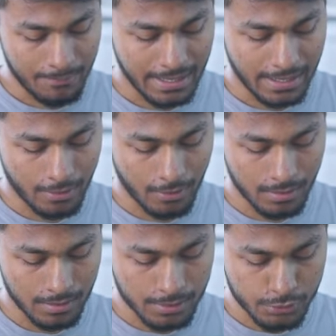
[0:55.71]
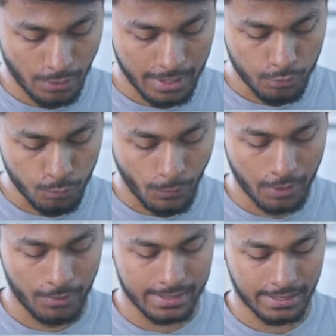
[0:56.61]
বিল্ডার হল ছয়ের উপরে
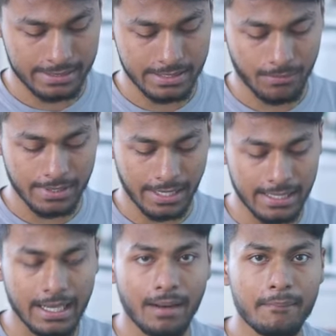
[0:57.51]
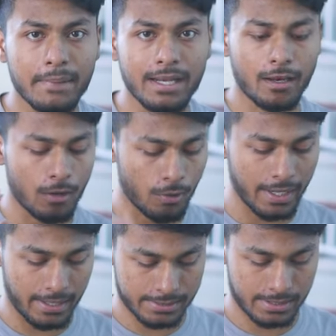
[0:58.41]
হয়ে থাকেন যেমন দেখেন এখানে আমি বিল্ডার হল
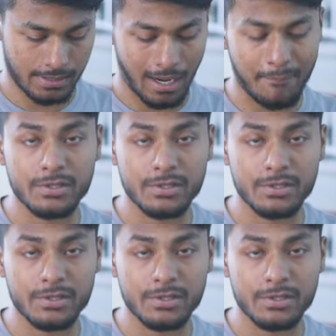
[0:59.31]
নয় আছি আপনি